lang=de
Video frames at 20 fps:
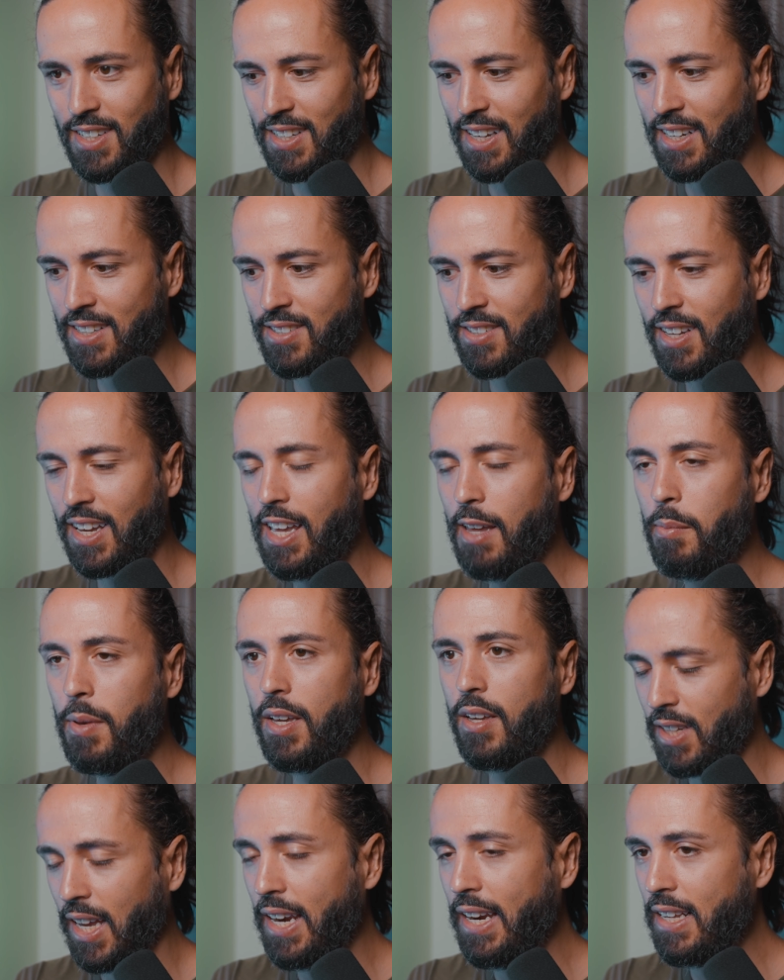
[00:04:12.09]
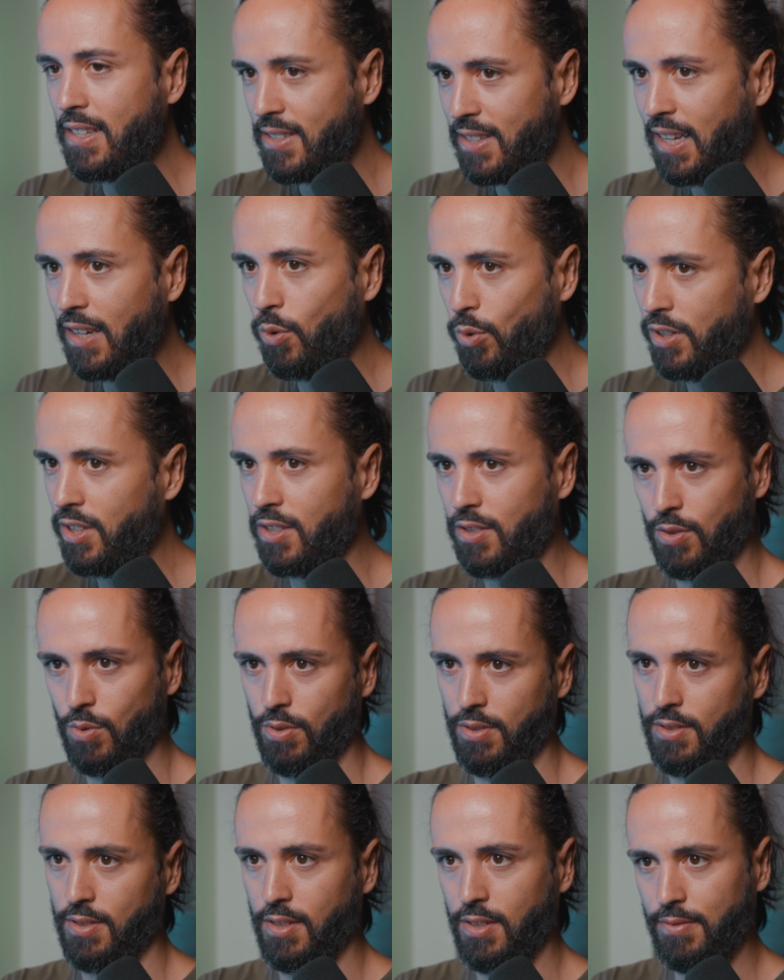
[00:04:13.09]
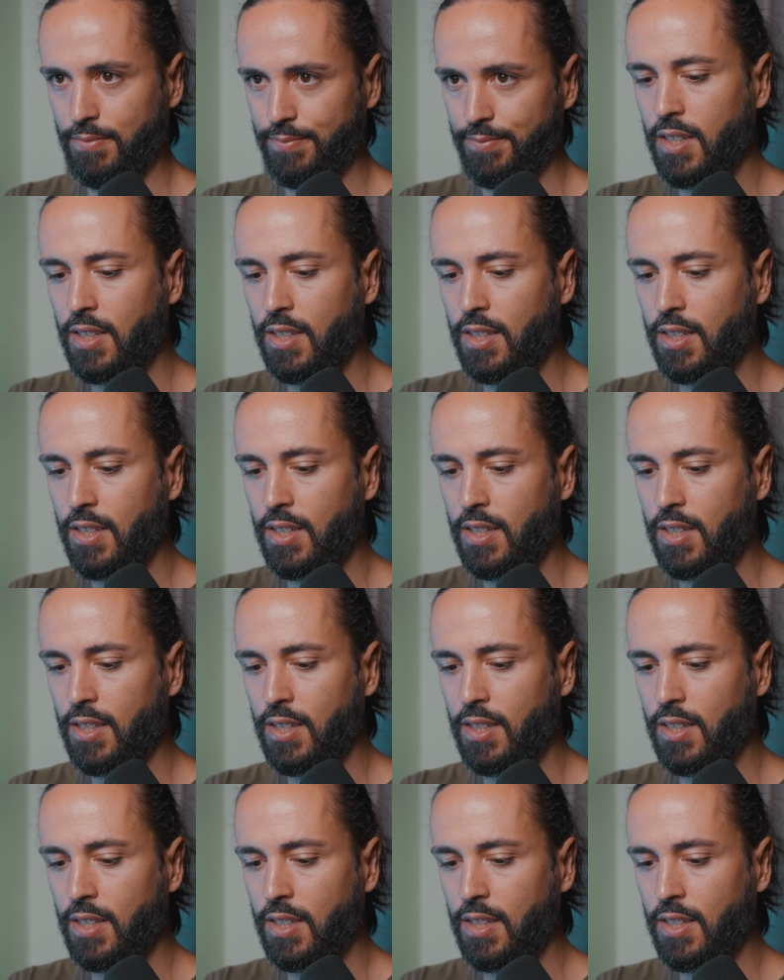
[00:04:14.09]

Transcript: dass Extreme tendenziell ungesund sind,